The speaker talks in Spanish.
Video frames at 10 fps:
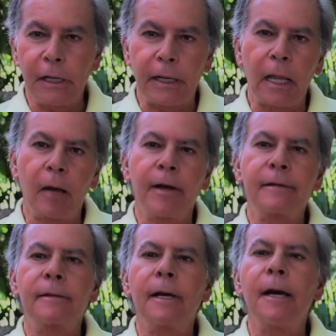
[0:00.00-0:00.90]
y cada
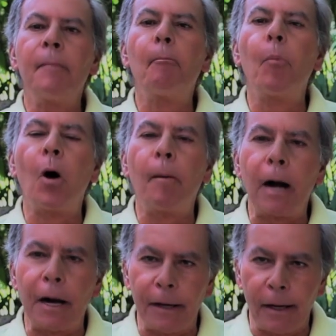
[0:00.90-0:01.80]
vez empuja
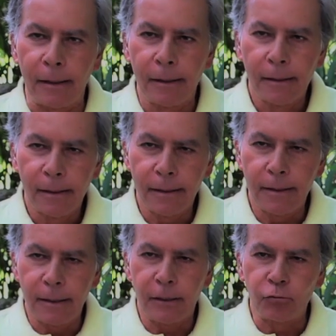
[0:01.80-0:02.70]
más allá
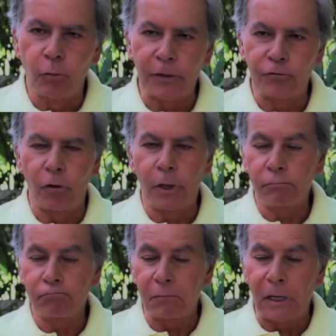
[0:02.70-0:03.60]
eh, sus
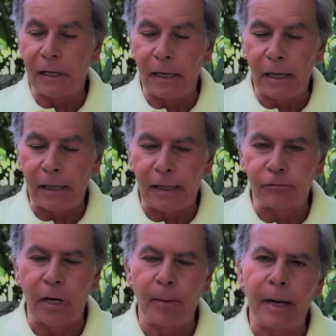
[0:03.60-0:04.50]
acciones. El,
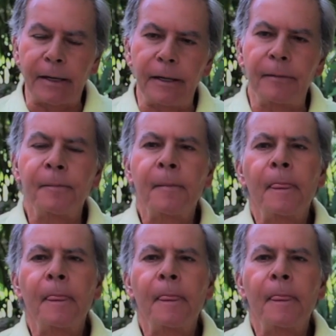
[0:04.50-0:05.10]
caso es la máquina.